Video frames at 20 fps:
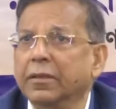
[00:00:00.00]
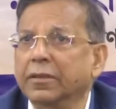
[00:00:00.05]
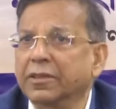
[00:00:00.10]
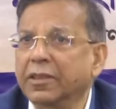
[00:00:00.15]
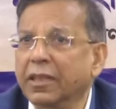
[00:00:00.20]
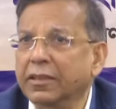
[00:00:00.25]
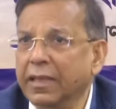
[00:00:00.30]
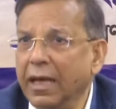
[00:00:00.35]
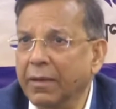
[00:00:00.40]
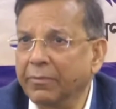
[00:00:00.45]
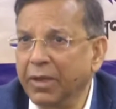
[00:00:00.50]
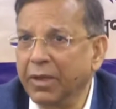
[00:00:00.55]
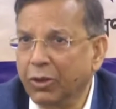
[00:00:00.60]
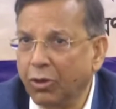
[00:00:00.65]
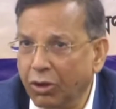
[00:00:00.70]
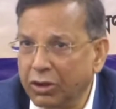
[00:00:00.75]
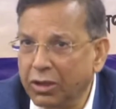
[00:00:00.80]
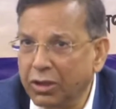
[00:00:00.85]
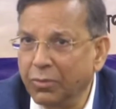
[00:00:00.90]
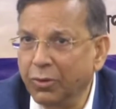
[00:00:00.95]
তাদের সাথে
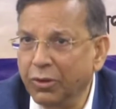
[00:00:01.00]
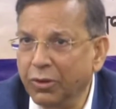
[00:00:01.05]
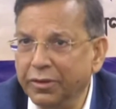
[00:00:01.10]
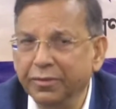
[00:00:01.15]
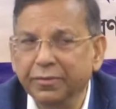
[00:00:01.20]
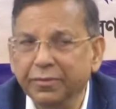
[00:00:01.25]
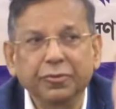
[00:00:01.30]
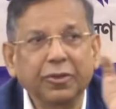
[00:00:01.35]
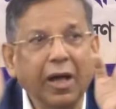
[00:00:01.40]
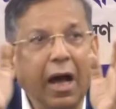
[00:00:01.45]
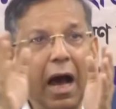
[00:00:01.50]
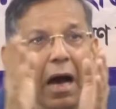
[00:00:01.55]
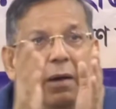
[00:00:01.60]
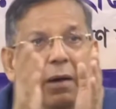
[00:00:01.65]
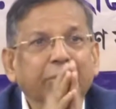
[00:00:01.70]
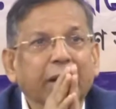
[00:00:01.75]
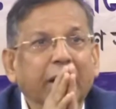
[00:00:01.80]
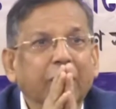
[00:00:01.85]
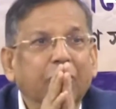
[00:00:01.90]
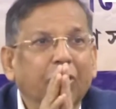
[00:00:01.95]
আমরা কথা বলি
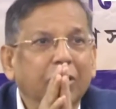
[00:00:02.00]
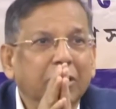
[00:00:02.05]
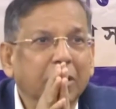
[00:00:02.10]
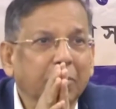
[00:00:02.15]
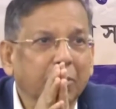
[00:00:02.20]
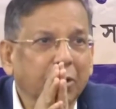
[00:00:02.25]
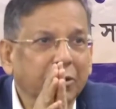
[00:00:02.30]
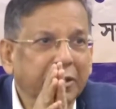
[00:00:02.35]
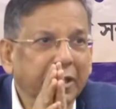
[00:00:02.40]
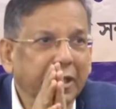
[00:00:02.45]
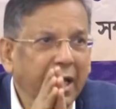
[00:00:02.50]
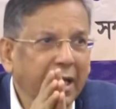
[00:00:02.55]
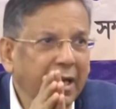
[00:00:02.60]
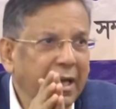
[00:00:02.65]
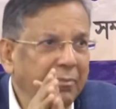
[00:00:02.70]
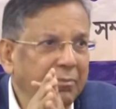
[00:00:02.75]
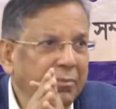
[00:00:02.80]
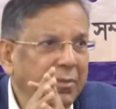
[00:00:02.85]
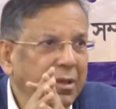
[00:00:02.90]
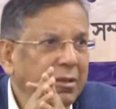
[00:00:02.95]
আমরা কথা বলতে
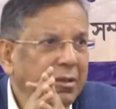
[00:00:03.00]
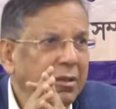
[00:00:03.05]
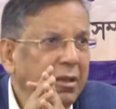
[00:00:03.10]
গেলাম